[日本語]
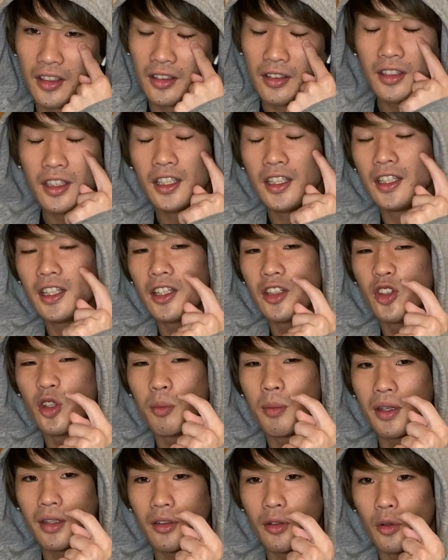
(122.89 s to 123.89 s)
人間の
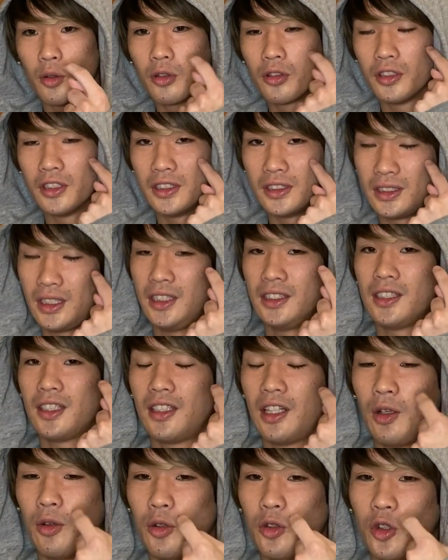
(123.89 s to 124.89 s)
目の奥に小さな
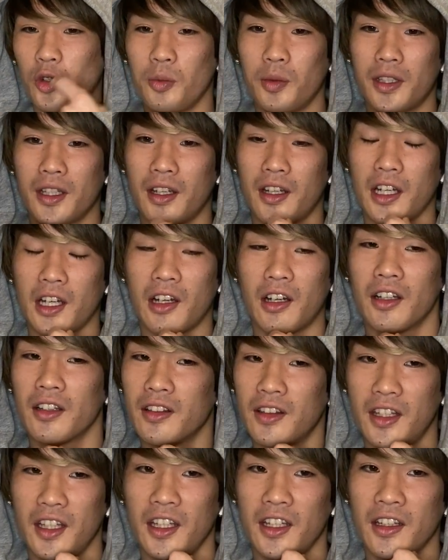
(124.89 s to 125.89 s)
炎みたいなのがあっ
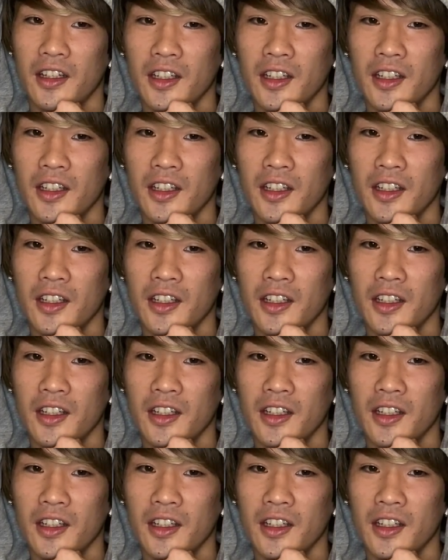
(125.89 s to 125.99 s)
て、